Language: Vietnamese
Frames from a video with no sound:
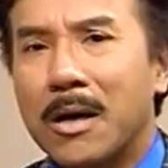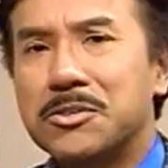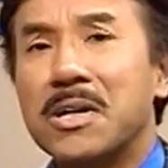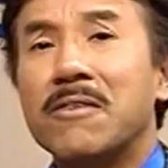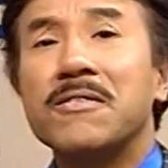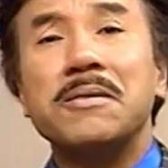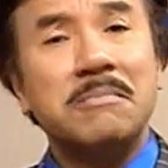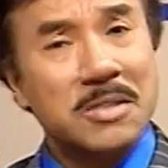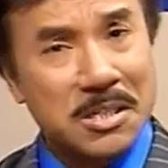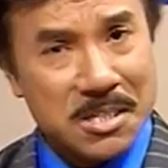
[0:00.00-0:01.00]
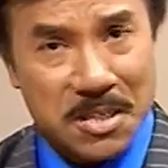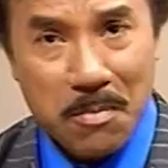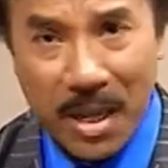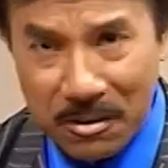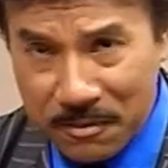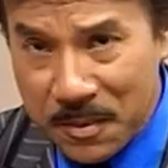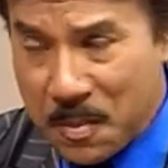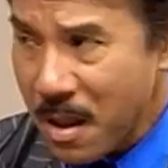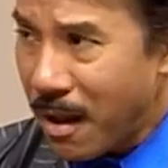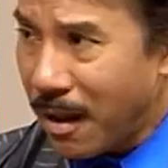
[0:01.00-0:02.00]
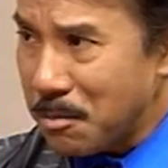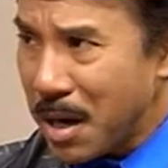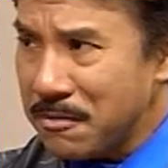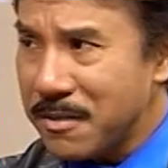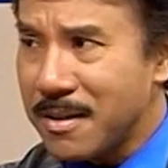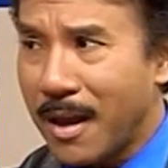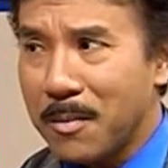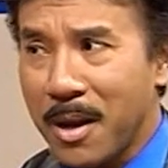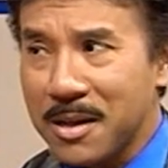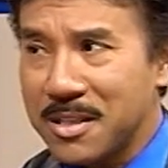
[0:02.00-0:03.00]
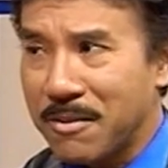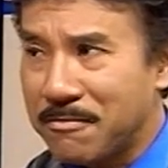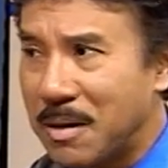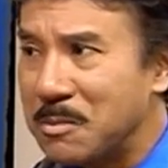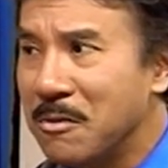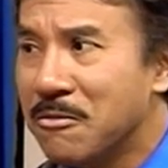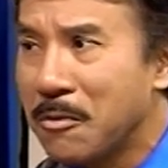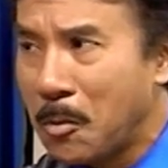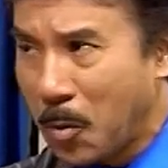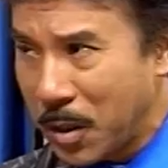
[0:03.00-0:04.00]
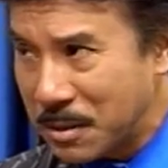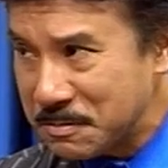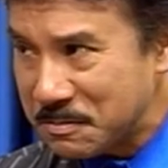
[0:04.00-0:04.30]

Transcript: Trở lại với nữ ca sĩ Mai Yên Vi. À, Mai Yên Vi em hát nhạc phẩm Vu Quỳ